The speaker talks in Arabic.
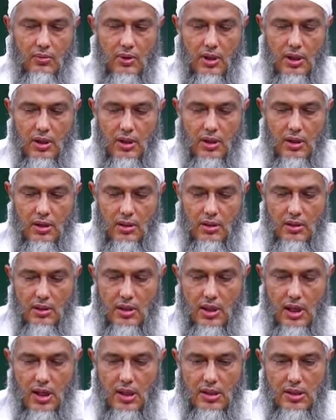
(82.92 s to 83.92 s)

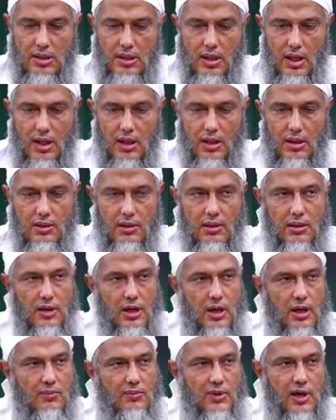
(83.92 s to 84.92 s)
وكان الشيعة
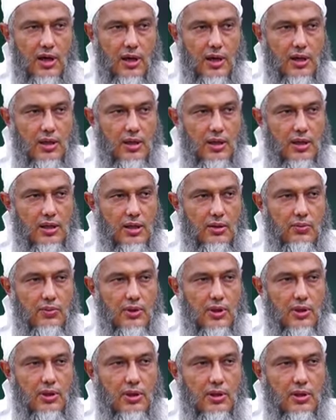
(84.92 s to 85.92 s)
دائما أقلية
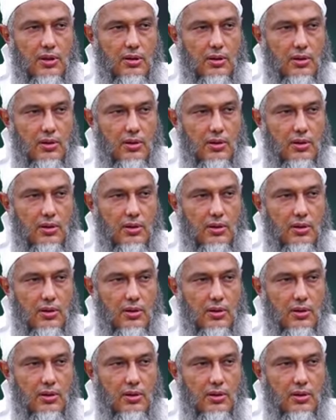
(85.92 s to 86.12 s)
في